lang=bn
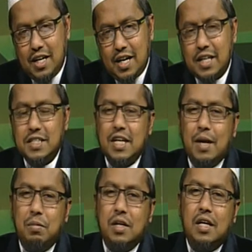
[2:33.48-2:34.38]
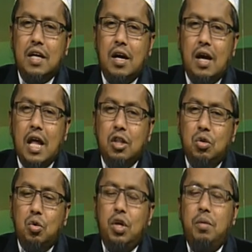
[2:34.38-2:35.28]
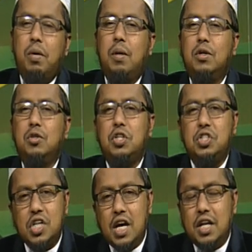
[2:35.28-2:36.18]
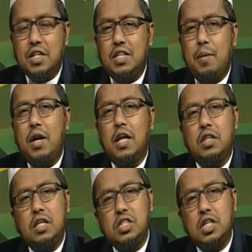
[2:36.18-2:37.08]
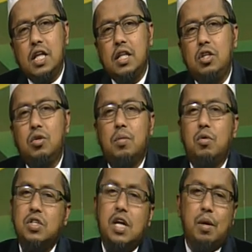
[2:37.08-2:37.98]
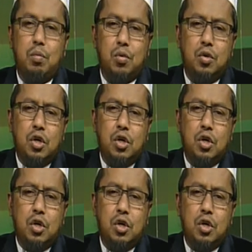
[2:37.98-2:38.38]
কাজে আপনি আন্তরিকভাবে যদি চান যে আমার আত্মীয়ের সাথে আত্মীয়তা বজায় রাখবো